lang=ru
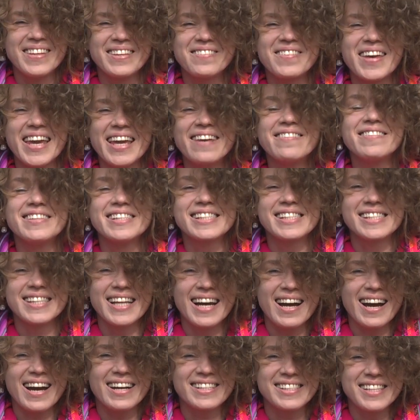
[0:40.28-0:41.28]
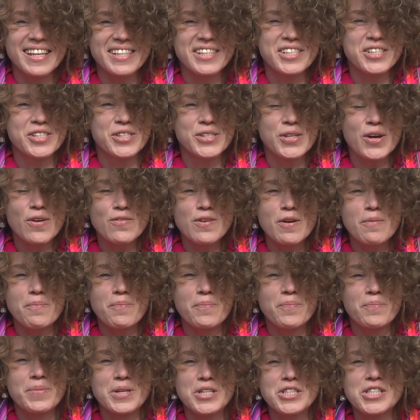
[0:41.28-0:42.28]
на дворе весна, а значит снова
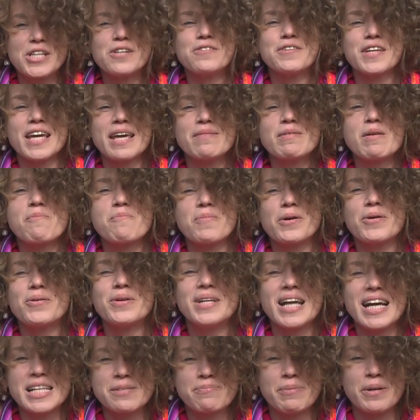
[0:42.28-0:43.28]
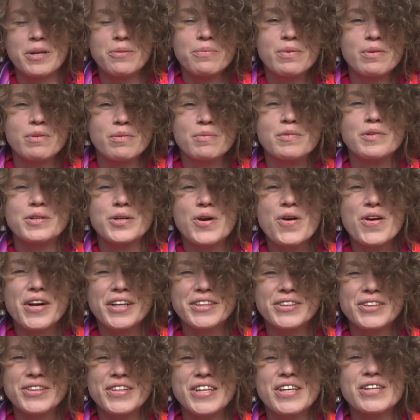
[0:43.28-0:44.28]
пришло время погулять по любимому
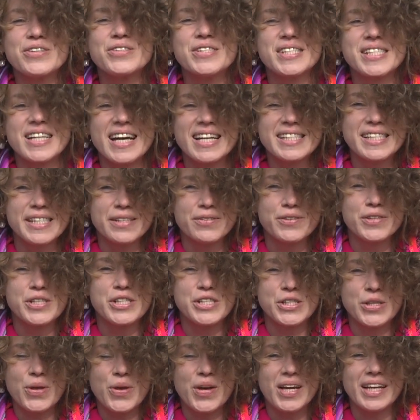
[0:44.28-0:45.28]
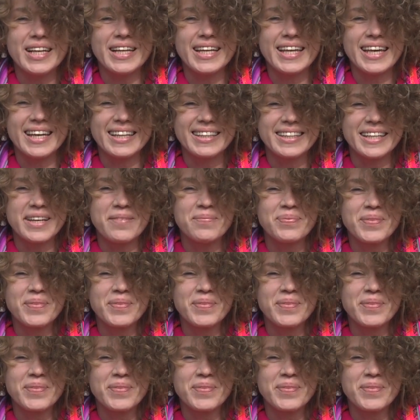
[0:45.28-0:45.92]
городу и узнать его истории и легенды.